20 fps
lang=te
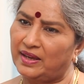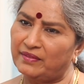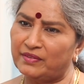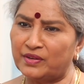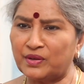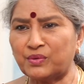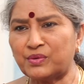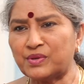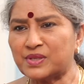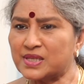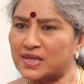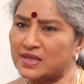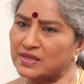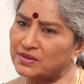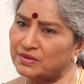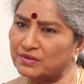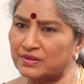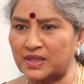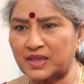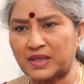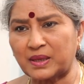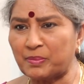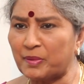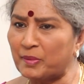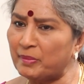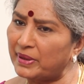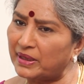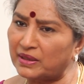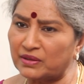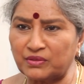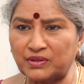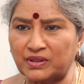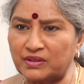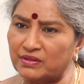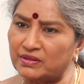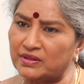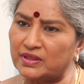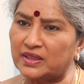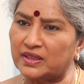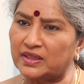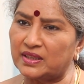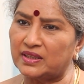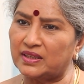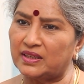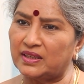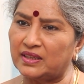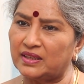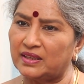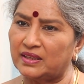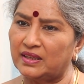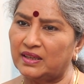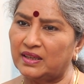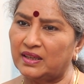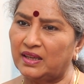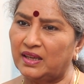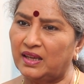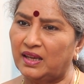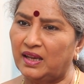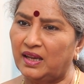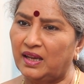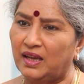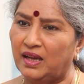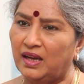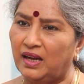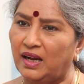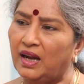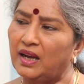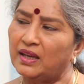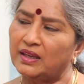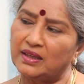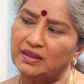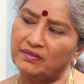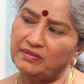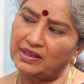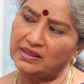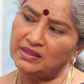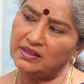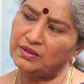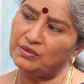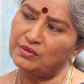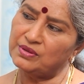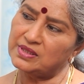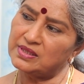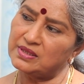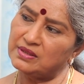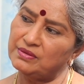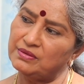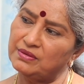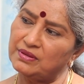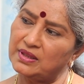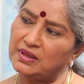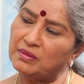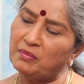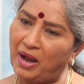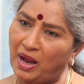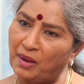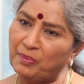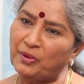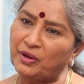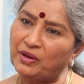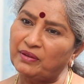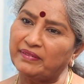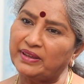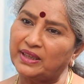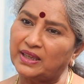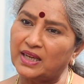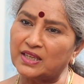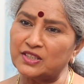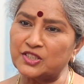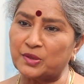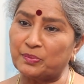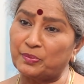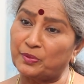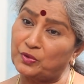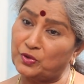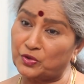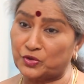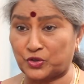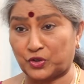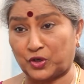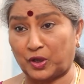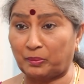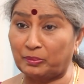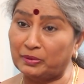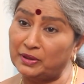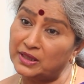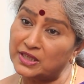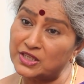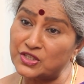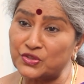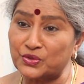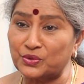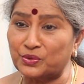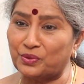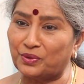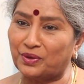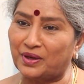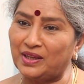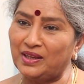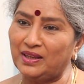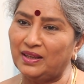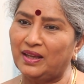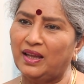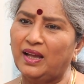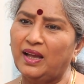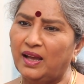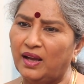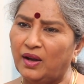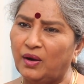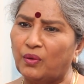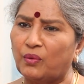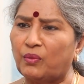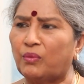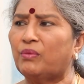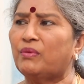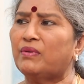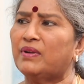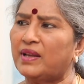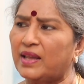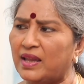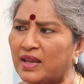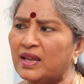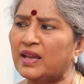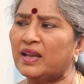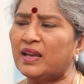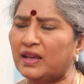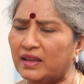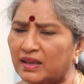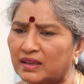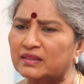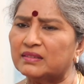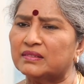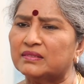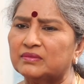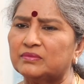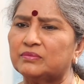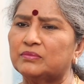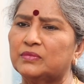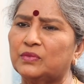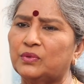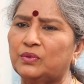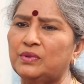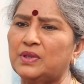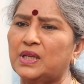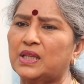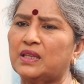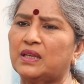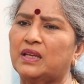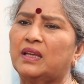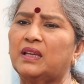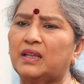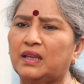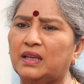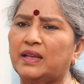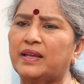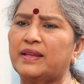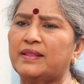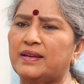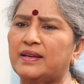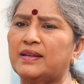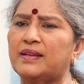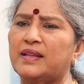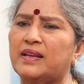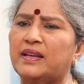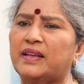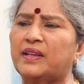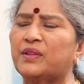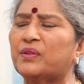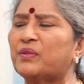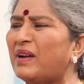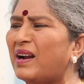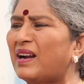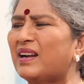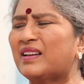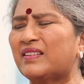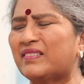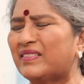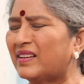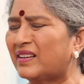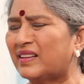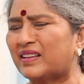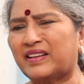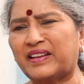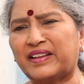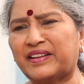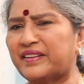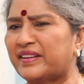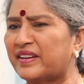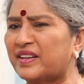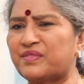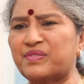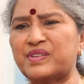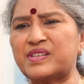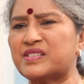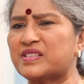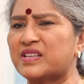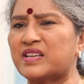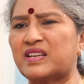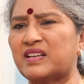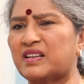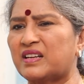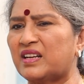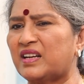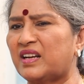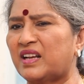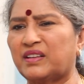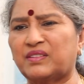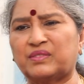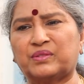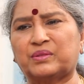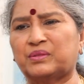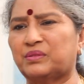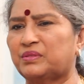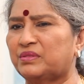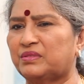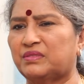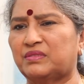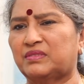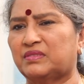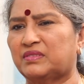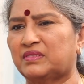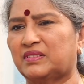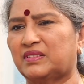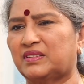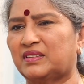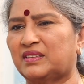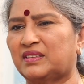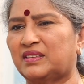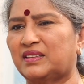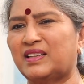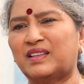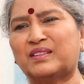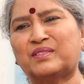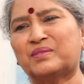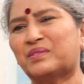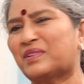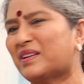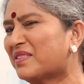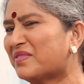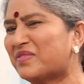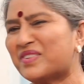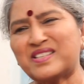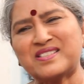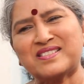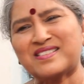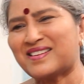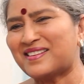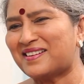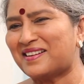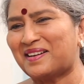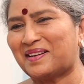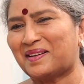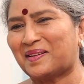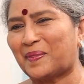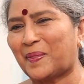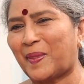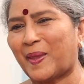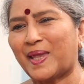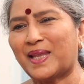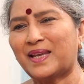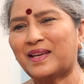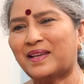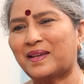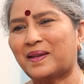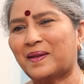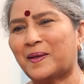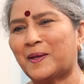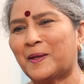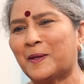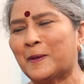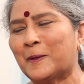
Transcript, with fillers: ఎవడు గుడిసె వేసుకున్న దీపం పెట్టకుండా ఉండడు కదండి అంతే అంతే ఈ వంద గుడిసెలు ఉన్నది మా పొలమే అని చెప్పుకోవచ్చు డబ్బులు తీసుకుని కూడా ఉంటే ఉంటుంది లేదంటే లేదు వాళ్ళని వెళ్ళని నేను రిక్వెస్ట్ చేయనురా నాకు నేను రిక్వెస్ట్ చేయనండి దేనికి